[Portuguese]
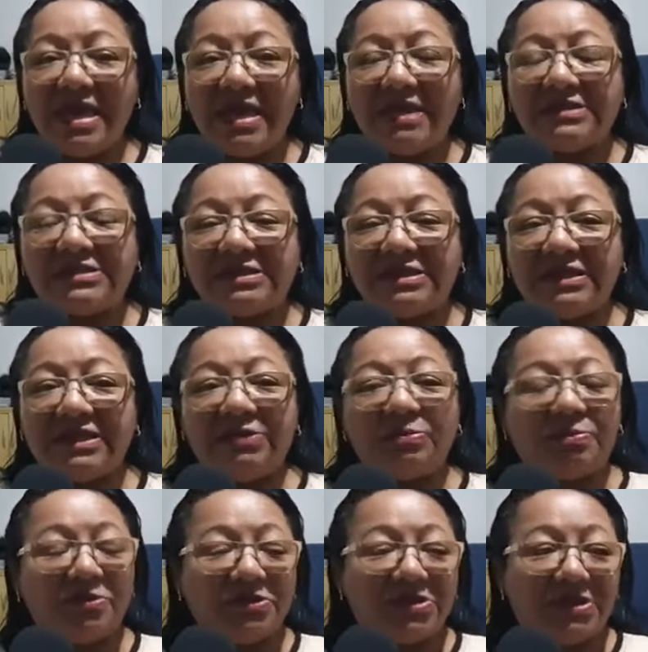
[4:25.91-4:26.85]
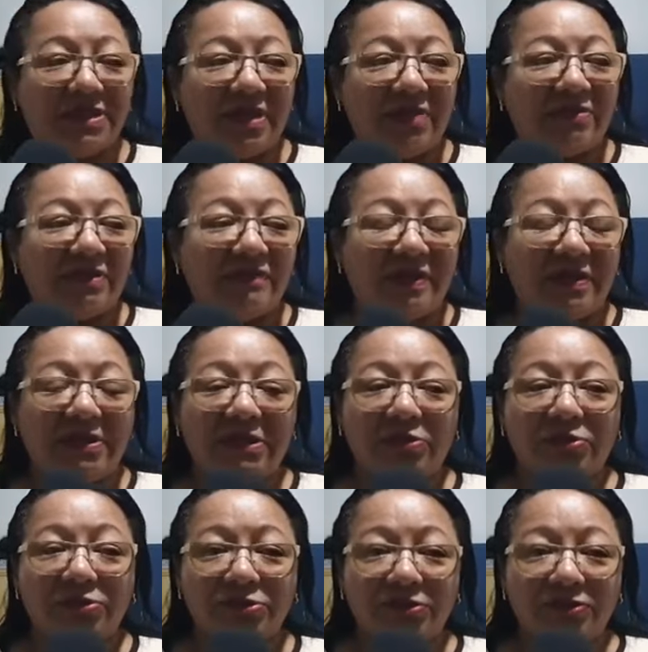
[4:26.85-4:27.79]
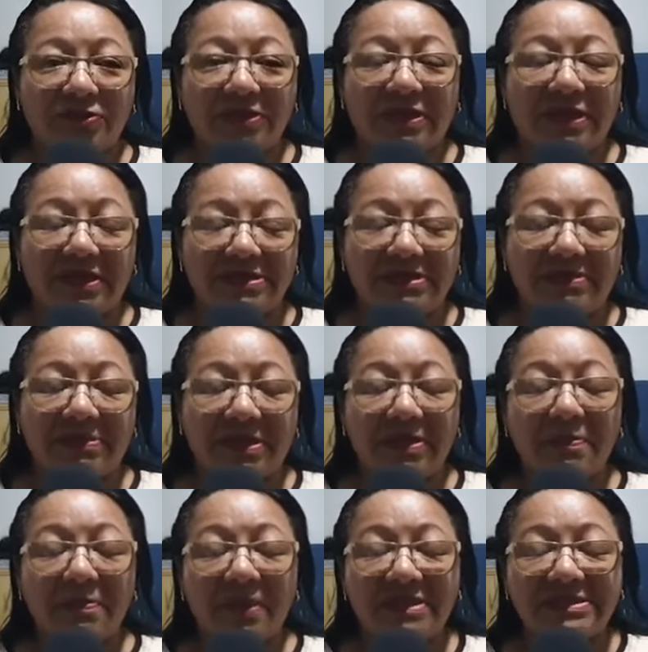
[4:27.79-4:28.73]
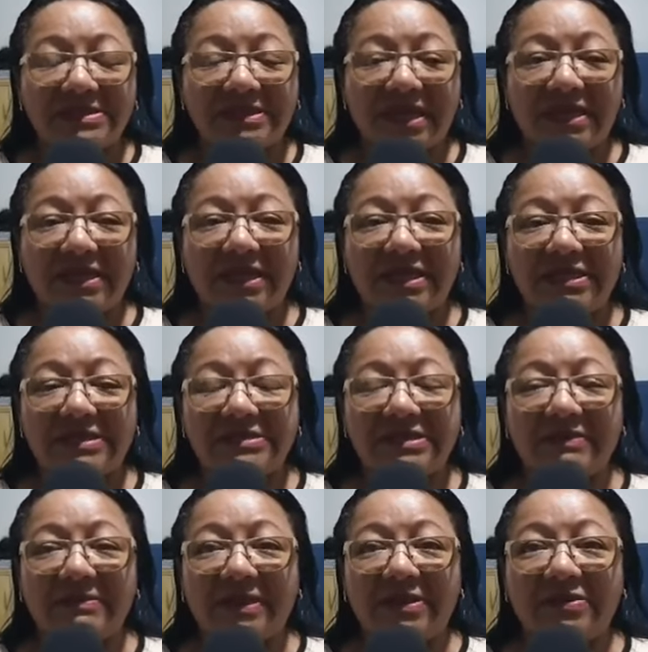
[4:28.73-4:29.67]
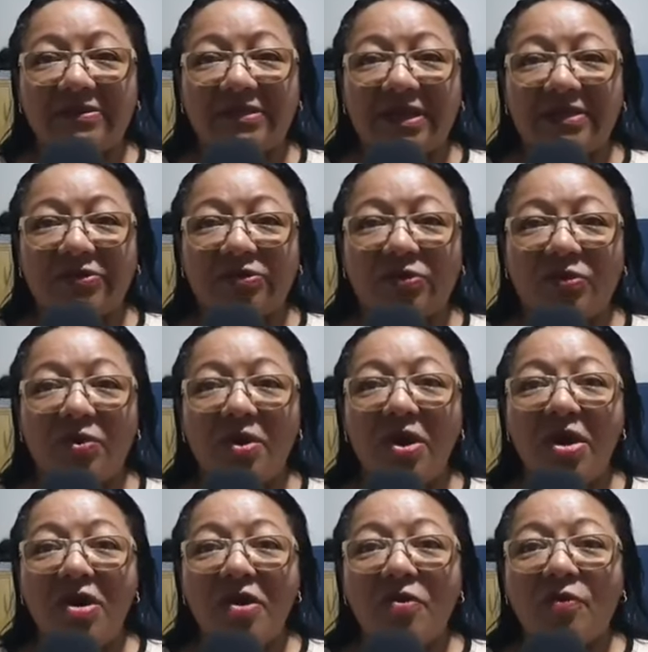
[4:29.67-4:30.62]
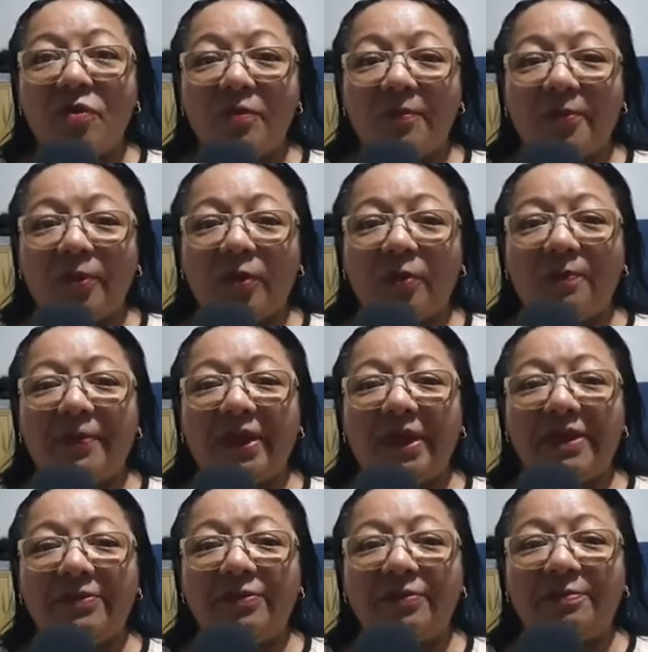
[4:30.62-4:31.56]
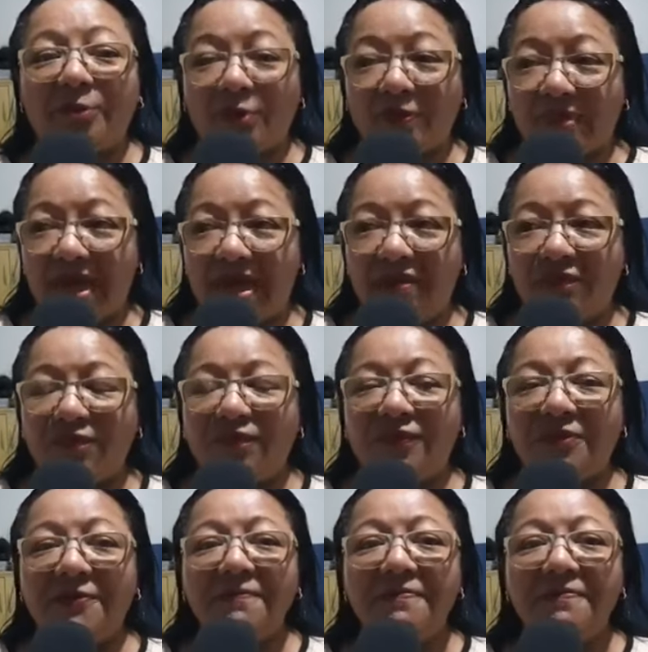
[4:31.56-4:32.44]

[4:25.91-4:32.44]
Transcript: Esse ano, por sinal, teve agricultor que a semana passada receberam o trator, comprou pelo Pronaf,